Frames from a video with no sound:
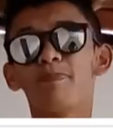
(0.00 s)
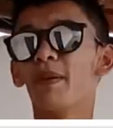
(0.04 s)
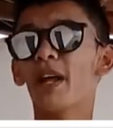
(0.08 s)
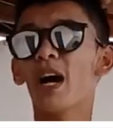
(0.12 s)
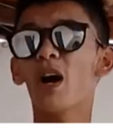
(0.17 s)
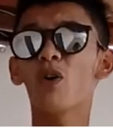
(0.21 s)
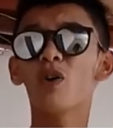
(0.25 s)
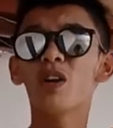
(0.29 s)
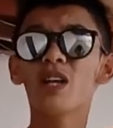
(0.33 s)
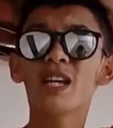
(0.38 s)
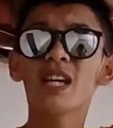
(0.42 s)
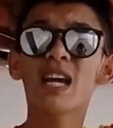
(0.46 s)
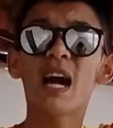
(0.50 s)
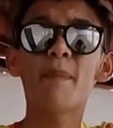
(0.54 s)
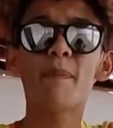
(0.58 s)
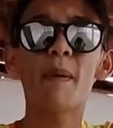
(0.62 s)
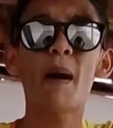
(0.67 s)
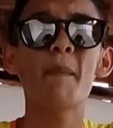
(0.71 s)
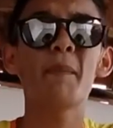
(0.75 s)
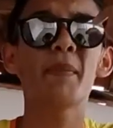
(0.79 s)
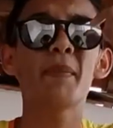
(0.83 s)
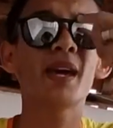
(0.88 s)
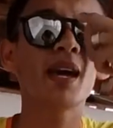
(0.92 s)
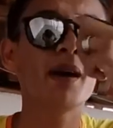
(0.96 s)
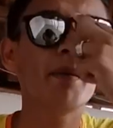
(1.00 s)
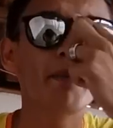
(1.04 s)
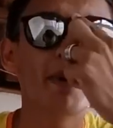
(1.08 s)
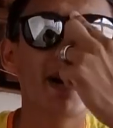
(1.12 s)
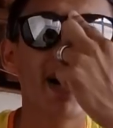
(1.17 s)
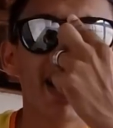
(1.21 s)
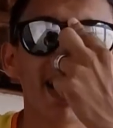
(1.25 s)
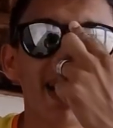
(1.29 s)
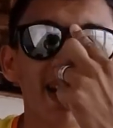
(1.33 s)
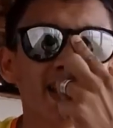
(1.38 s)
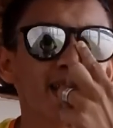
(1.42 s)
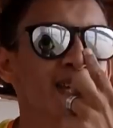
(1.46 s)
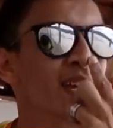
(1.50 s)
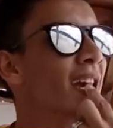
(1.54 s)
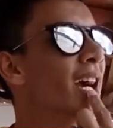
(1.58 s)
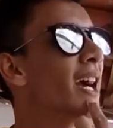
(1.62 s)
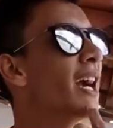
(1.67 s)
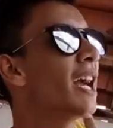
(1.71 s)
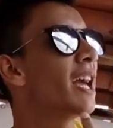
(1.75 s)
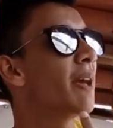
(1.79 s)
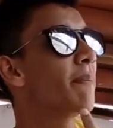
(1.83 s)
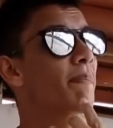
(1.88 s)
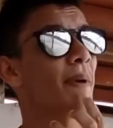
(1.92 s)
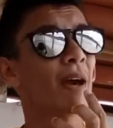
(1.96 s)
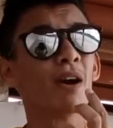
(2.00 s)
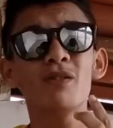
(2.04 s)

para eu ligar para minha mãe e